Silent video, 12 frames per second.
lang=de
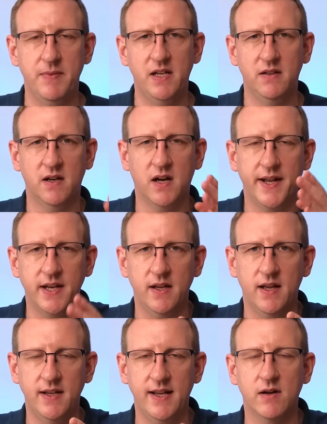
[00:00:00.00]
die
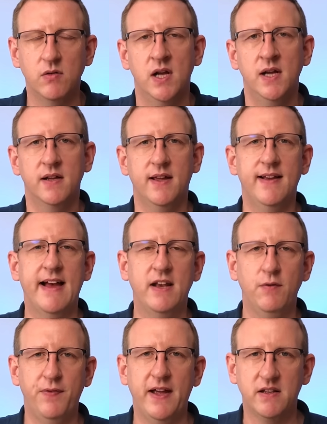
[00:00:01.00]
mediterrane Ernährung gegen
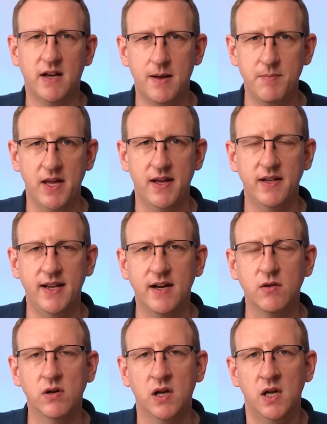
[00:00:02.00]
eine fettarme
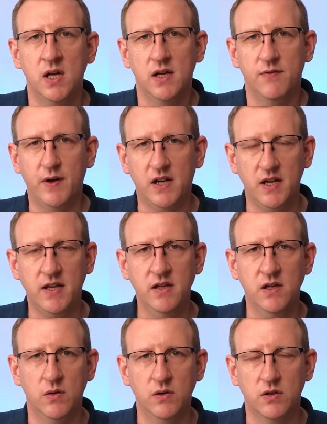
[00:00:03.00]
Ernährung
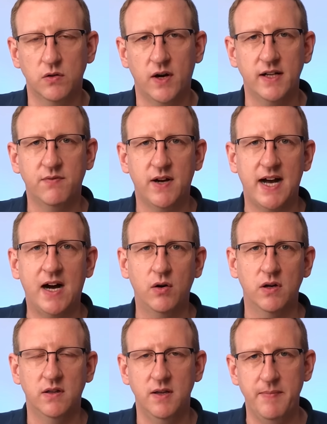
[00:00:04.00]
verglichen und dort war
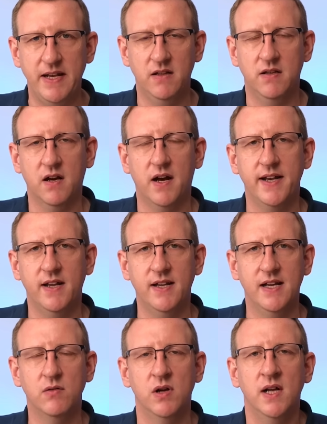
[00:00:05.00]
auch die mediterrane
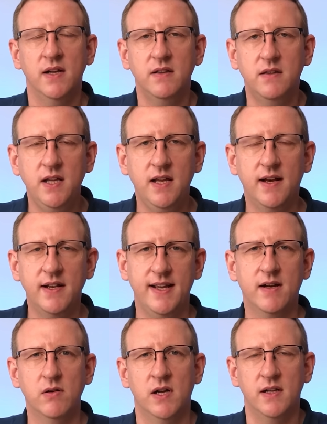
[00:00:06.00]
Ernährung die
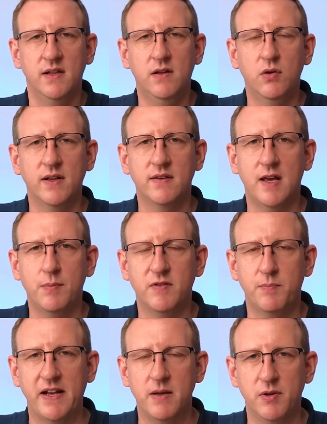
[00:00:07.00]
Ernährung, die dort
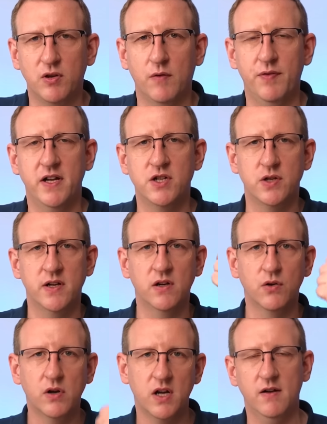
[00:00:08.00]
selbst bei den Betroffenen schon
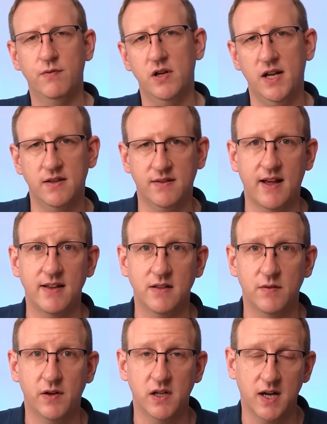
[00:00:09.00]
den Rückgang von
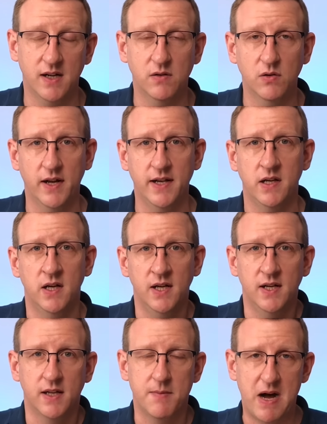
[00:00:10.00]
Herz-Kreislauf-Erkrankungen
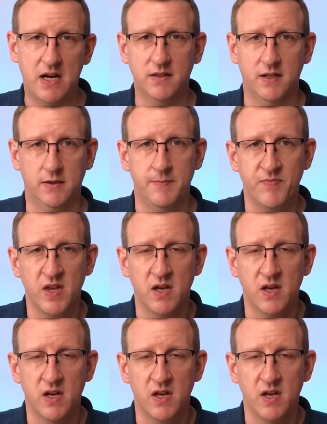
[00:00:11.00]
gemacht hat.